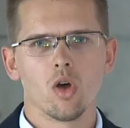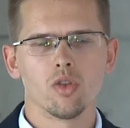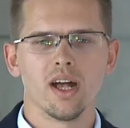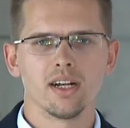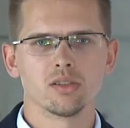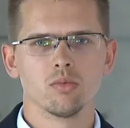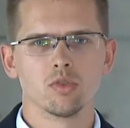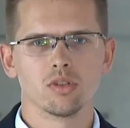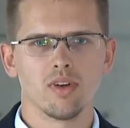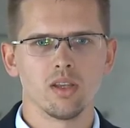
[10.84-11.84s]
o dalszym
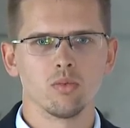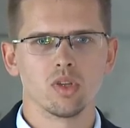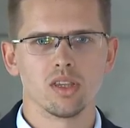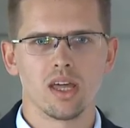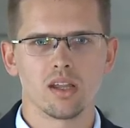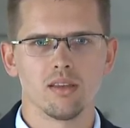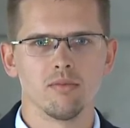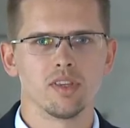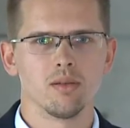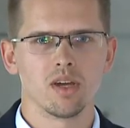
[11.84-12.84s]
luzowaniu
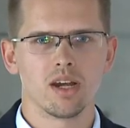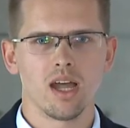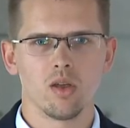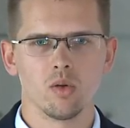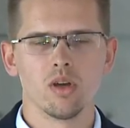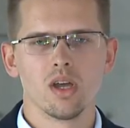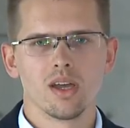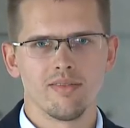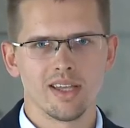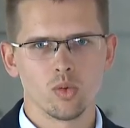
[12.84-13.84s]
monetarnym w tym kraju.
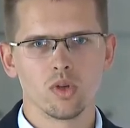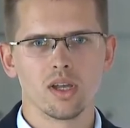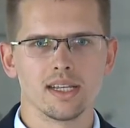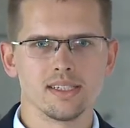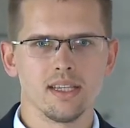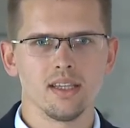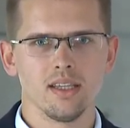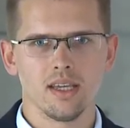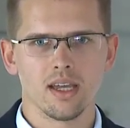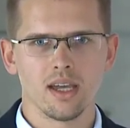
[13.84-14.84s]
Według gazety
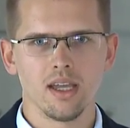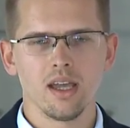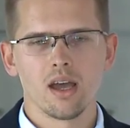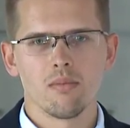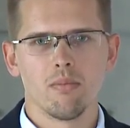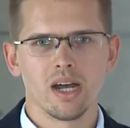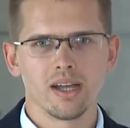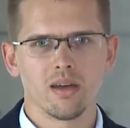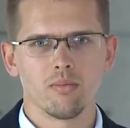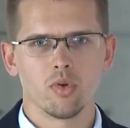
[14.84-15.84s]
Nikkei
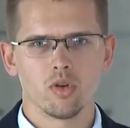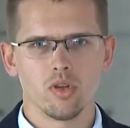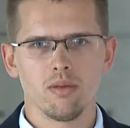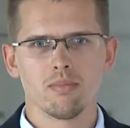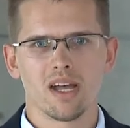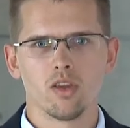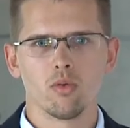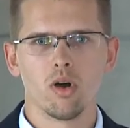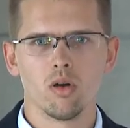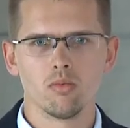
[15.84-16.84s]
Bank Japonii ma
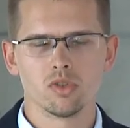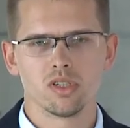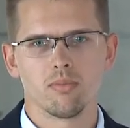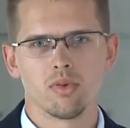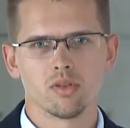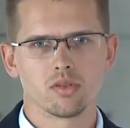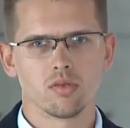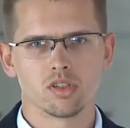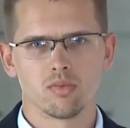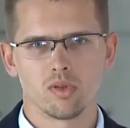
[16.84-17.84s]
dopomóc
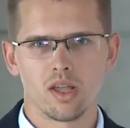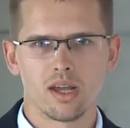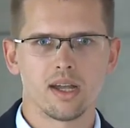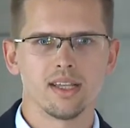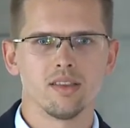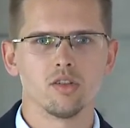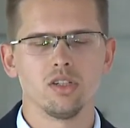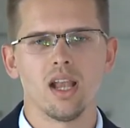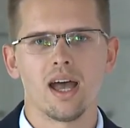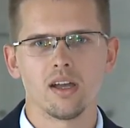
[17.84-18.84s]
japońską gospodarkę,
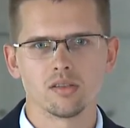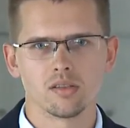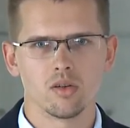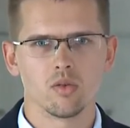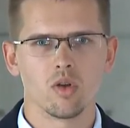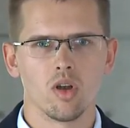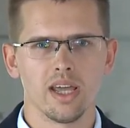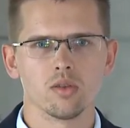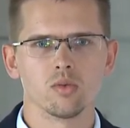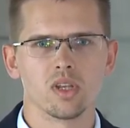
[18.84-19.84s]
dosilając ją
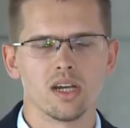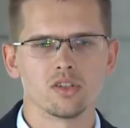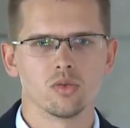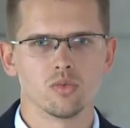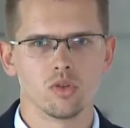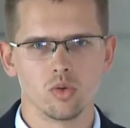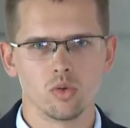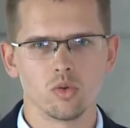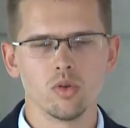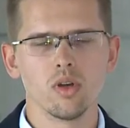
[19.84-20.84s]
kolejną transzą do
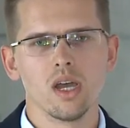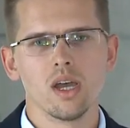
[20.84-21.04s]
druku.